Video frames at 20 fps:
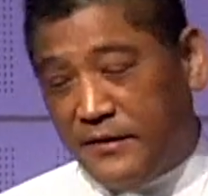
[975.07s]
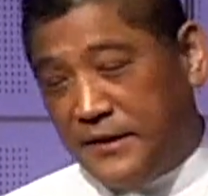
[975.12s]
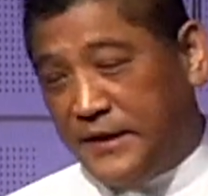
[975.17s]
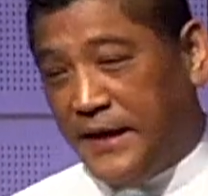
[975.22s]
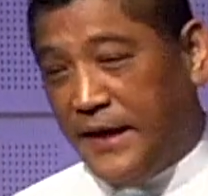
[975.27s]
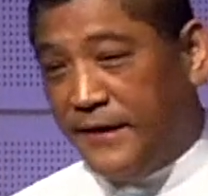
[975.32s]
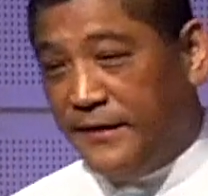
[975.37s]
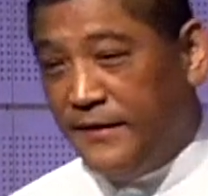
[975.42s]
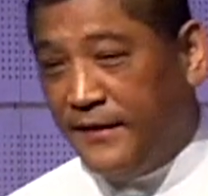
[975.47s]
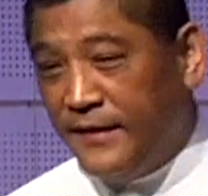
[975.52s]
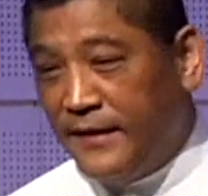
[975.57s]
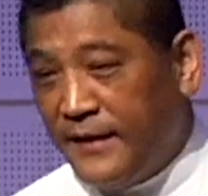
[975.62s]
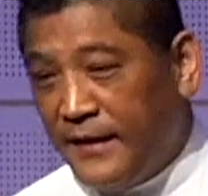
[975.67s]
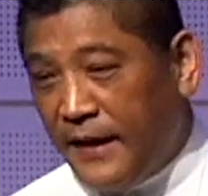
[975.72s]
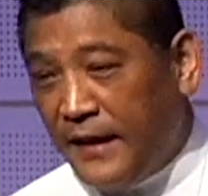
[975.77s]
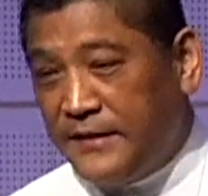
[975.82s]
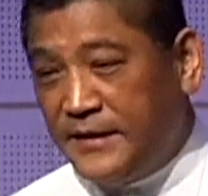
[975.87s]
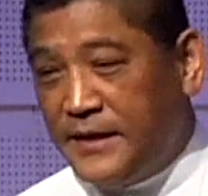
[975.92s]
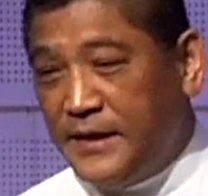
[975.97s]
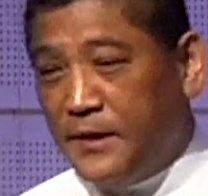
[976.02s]
以前
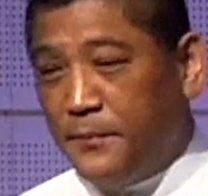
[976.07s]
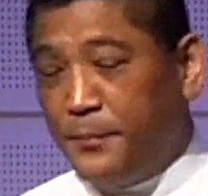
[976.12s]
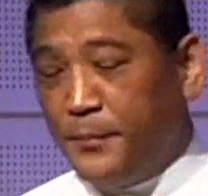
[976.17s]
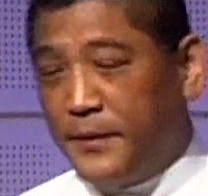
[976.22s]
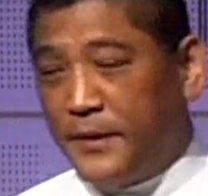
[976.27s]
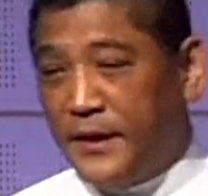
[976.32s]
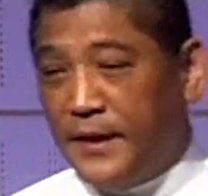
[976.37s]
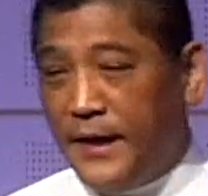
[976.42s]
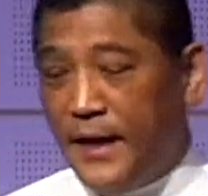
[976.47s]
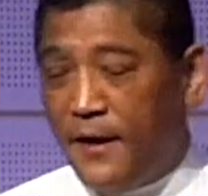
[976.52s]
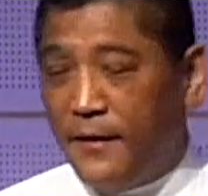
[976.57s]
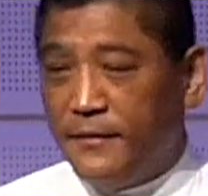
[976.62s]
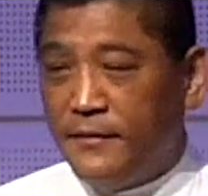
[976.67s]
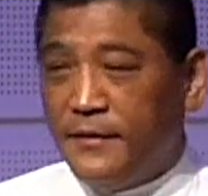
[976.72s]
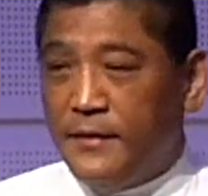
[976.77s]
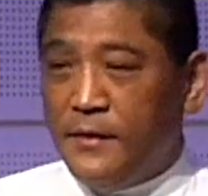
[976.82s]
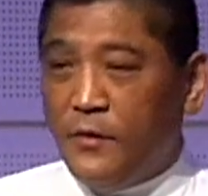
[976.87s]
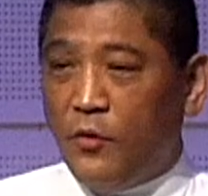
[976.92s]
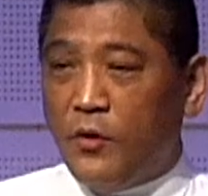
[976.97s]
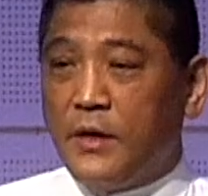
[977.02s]
他气得不得了，
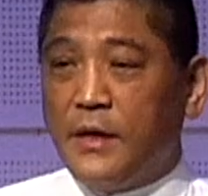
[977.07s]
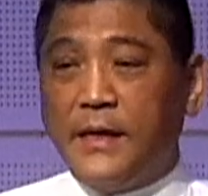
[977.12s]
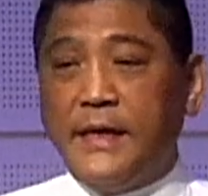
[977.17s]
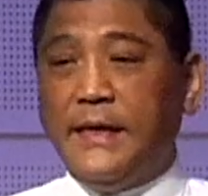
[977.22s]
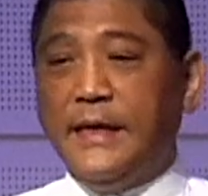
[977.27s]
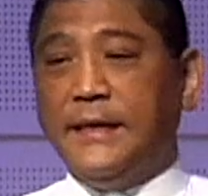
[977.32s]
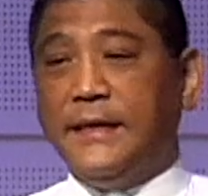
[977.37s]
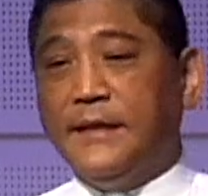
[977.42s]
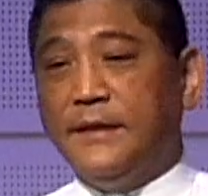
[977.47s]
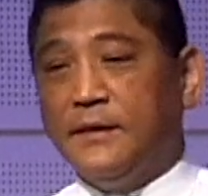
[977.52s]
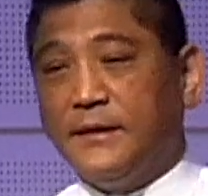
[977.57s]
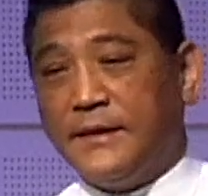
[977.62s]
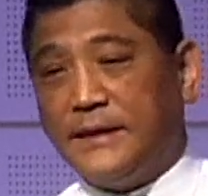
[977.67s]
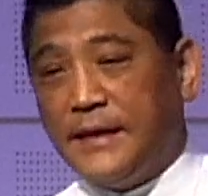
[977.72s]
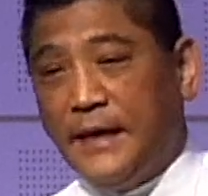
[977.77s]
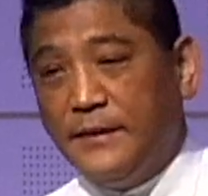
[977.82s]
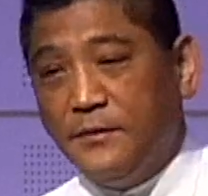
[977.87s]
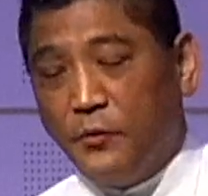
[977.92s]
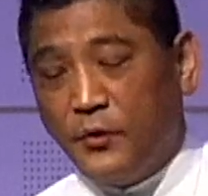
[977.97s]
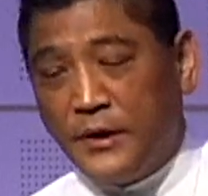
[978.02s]
我哥哥很
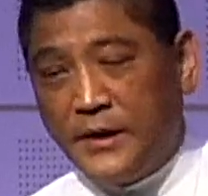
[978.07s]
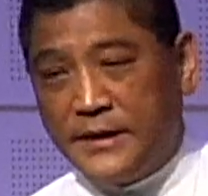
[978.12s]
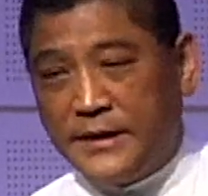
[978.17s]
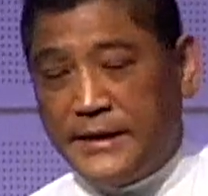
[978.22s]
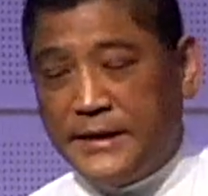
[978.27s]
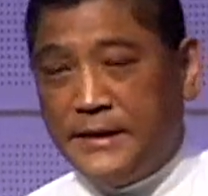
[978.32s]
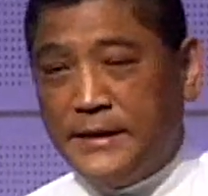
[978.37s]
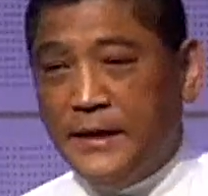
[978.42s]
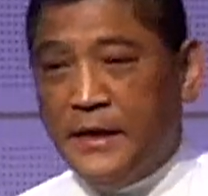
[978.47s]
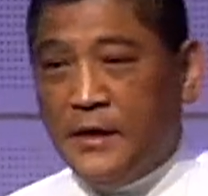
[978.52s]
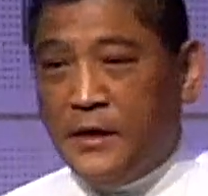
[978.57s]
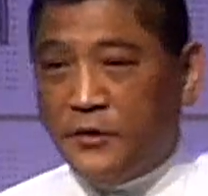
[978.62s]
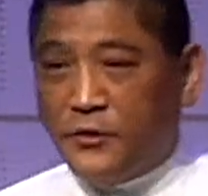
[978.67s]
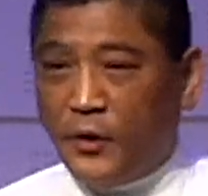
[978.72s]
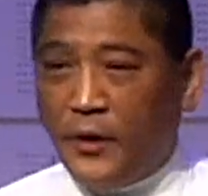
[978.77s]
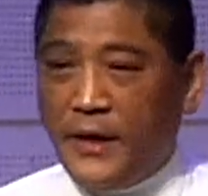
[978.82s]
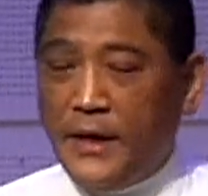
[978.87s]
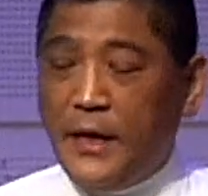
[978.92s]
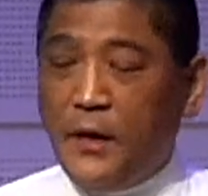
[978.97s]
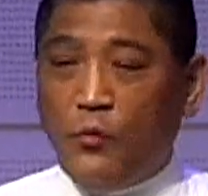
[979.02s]
生我的气，
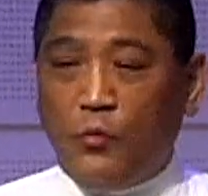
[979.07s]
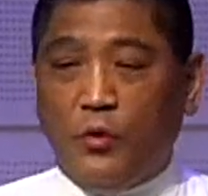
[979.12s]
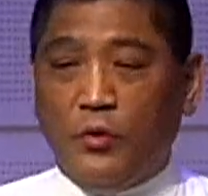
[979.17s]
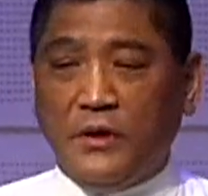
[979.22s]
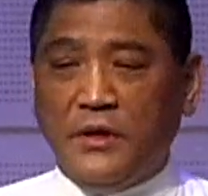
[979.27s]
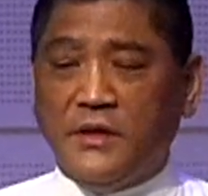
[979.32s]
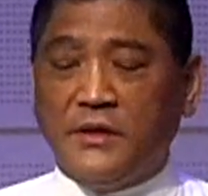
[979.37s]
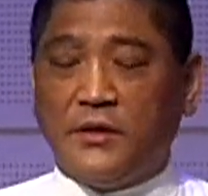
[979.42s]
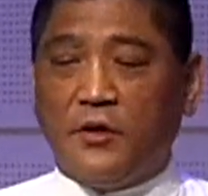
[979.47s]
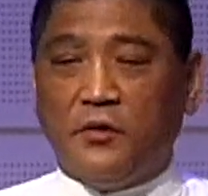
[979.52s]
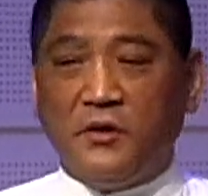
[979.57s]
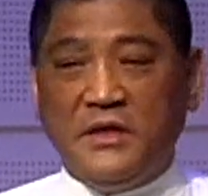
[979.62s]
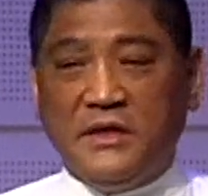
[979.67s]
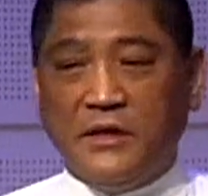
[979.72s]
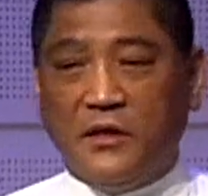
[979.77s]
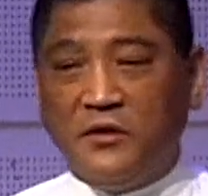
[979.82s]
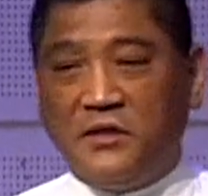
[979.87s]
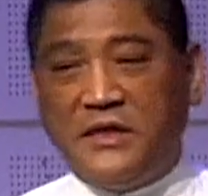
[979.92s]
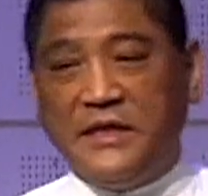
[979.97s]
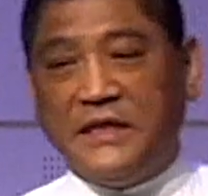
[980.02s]
所以呢，我那时候一直
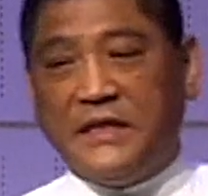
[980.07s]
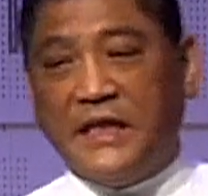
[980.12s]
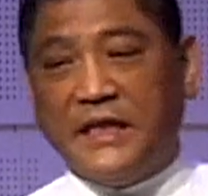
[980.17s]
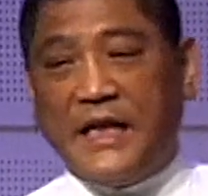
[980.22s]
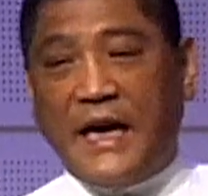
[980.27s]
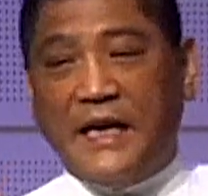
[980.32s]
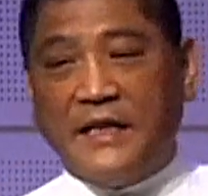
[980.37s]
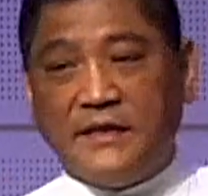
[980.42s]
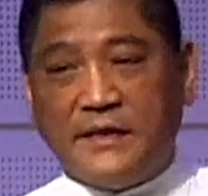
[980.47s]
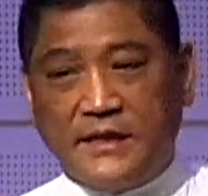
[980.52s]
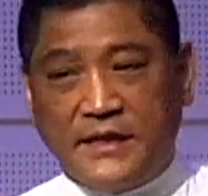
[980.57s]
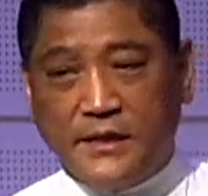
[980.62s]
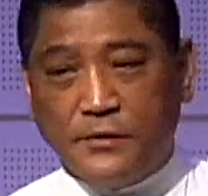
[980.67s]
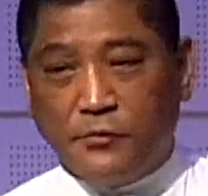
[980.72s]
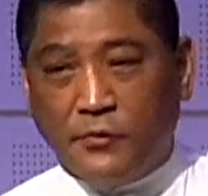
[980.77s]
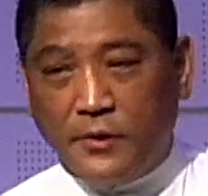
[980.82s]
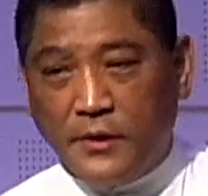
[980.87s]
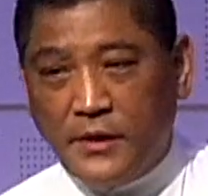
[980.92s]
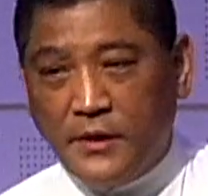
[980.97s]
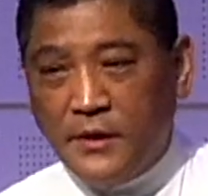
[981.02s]
都记得他很气
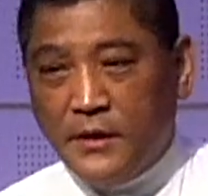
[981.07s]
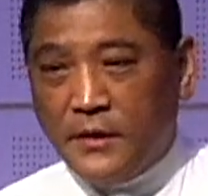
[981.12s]
我。